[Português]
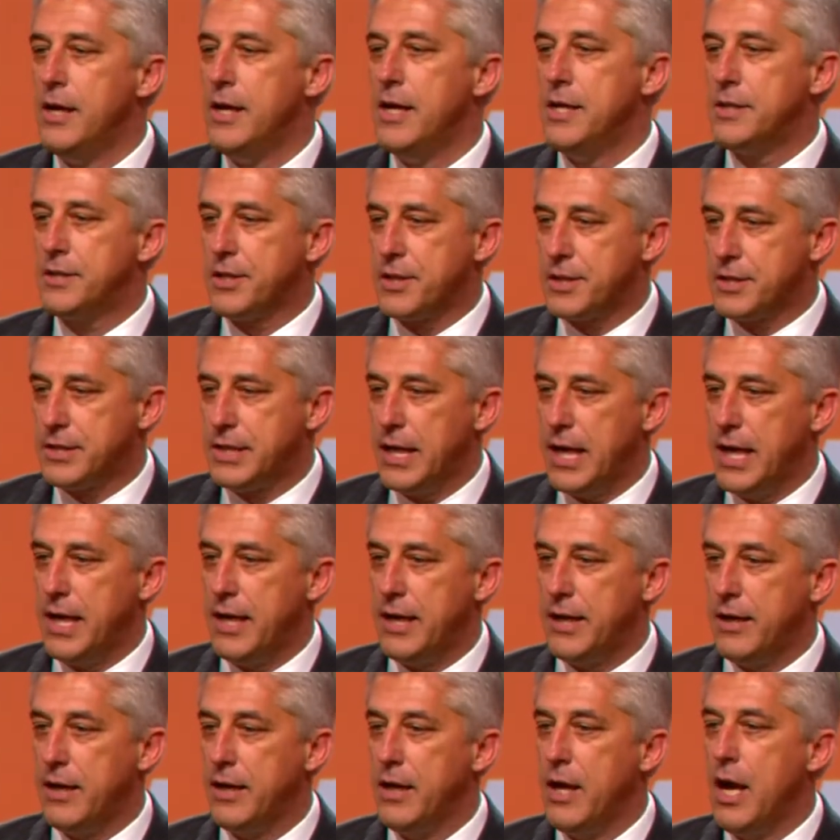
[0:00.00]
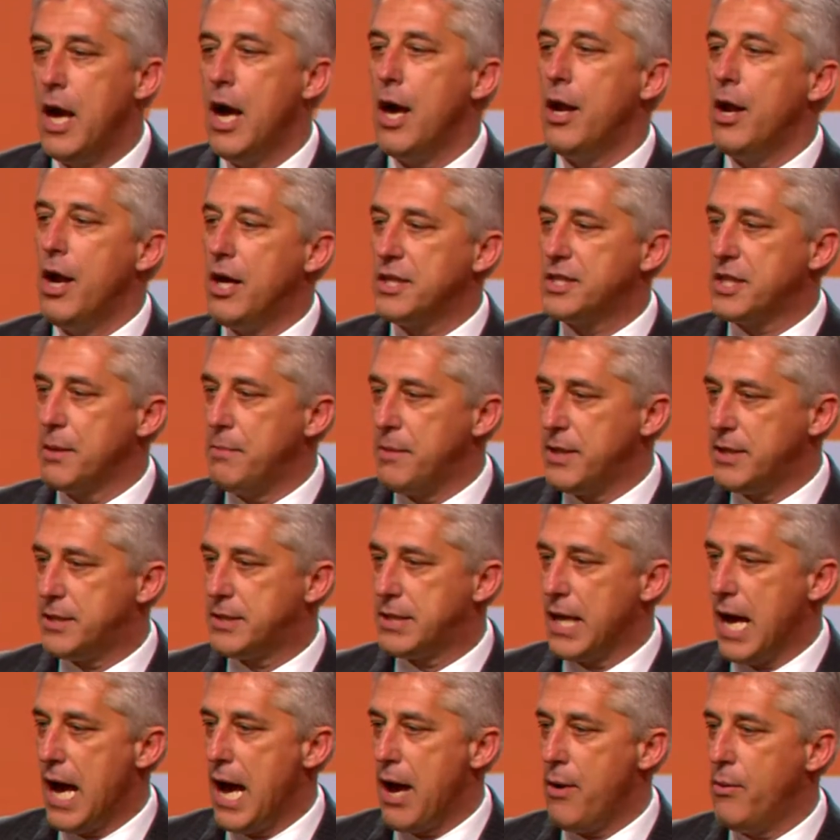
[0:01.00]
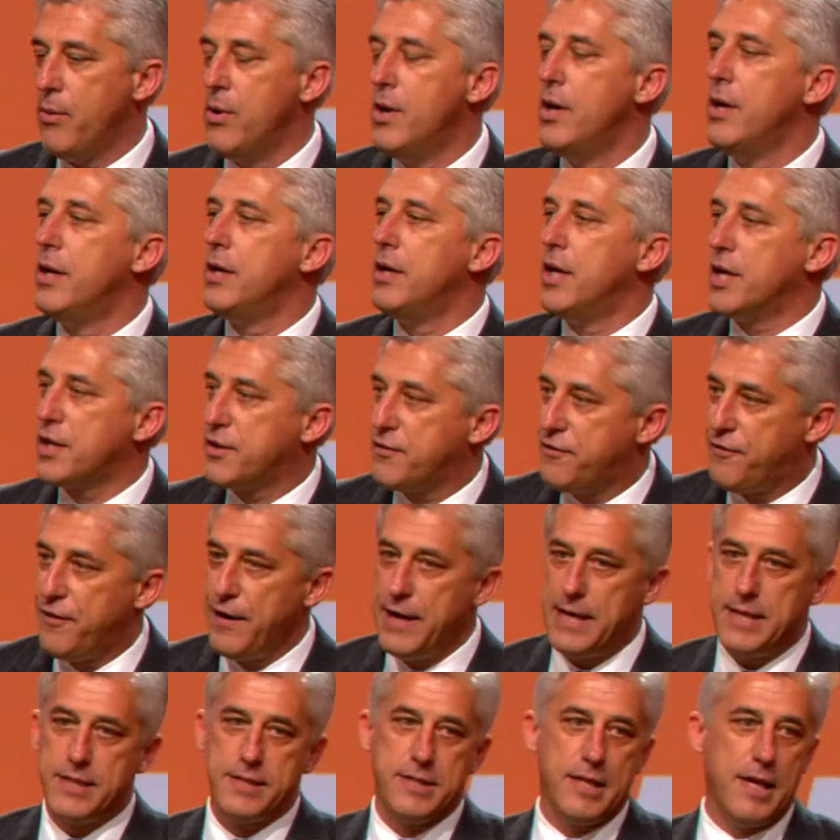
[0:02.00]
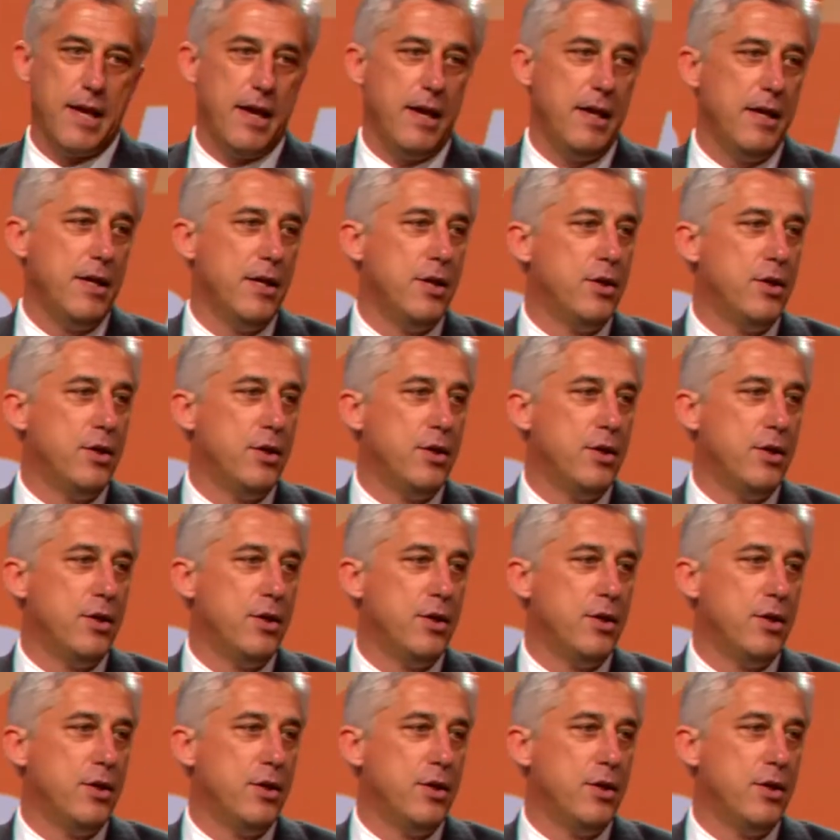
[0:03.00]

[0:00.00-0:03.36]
exercer a nossa missão na defesa